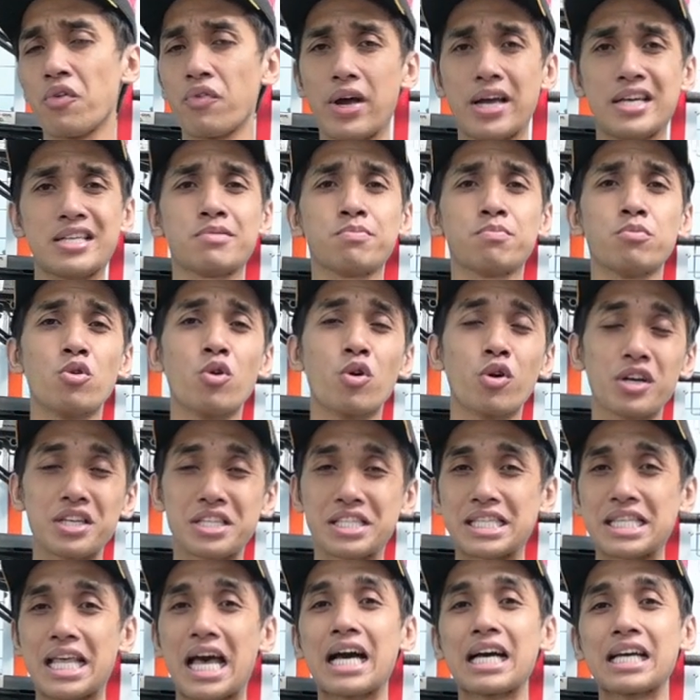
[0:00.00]
Facebook,
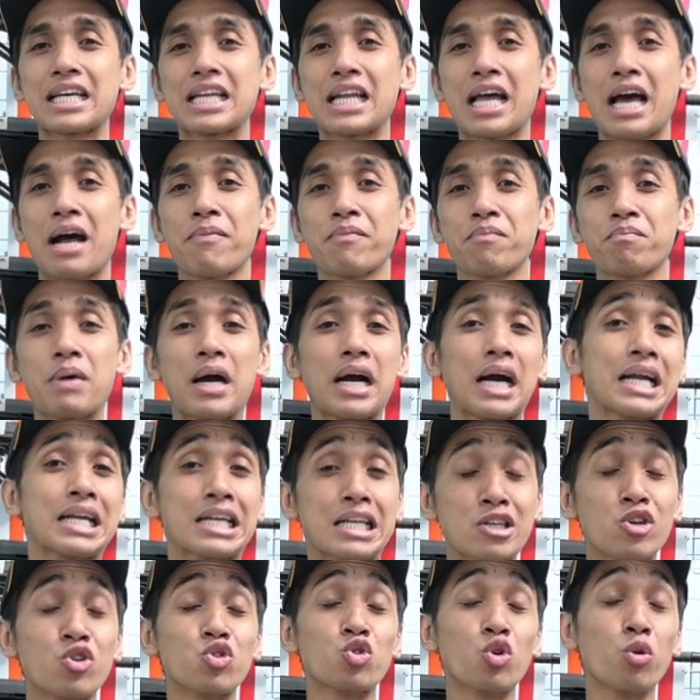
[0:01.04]
Instagram, bahkan
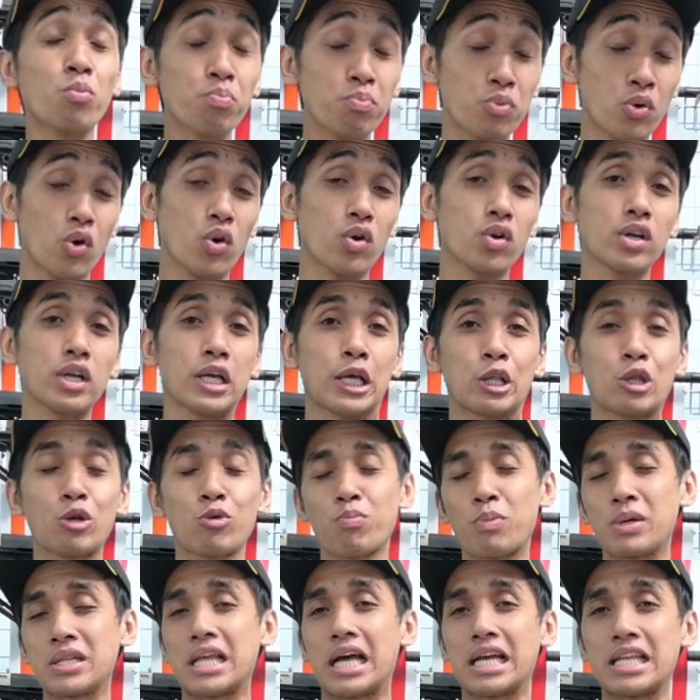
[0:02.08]
di YouTube pun
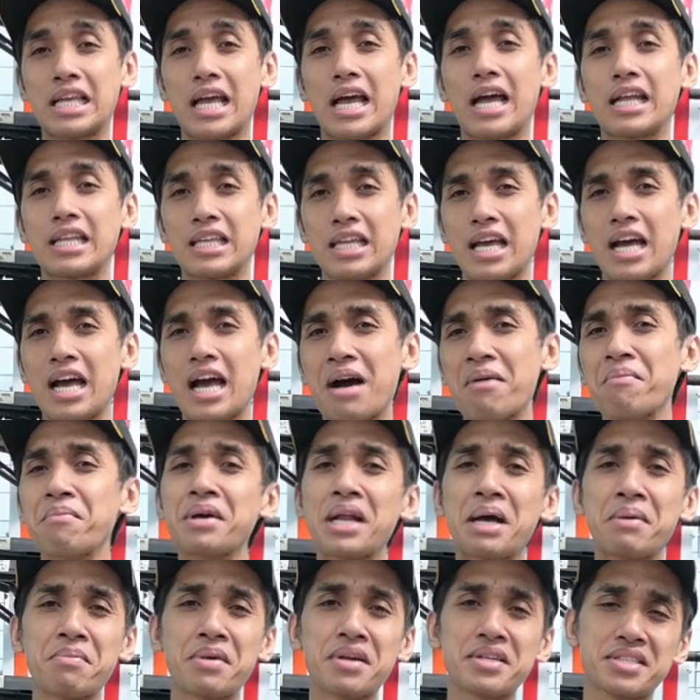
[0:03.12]
itu pertanyaannya
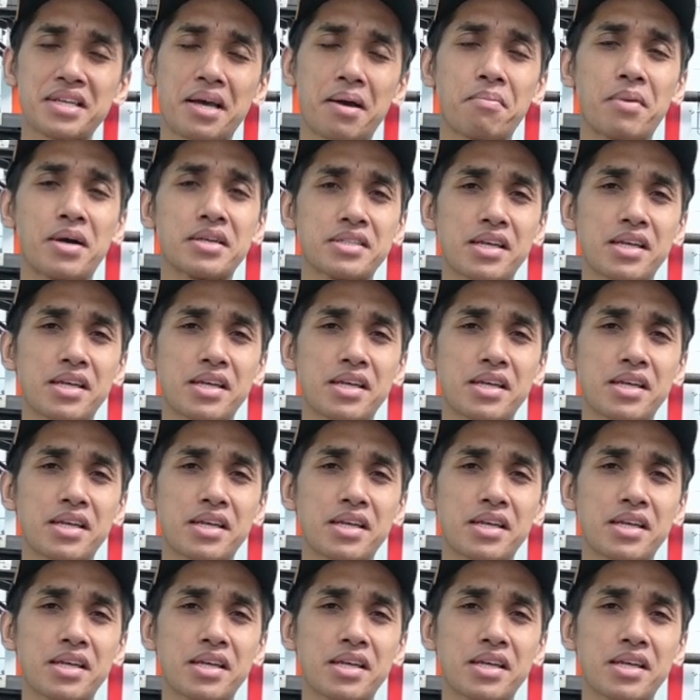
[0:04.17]
hampir-hampir sama.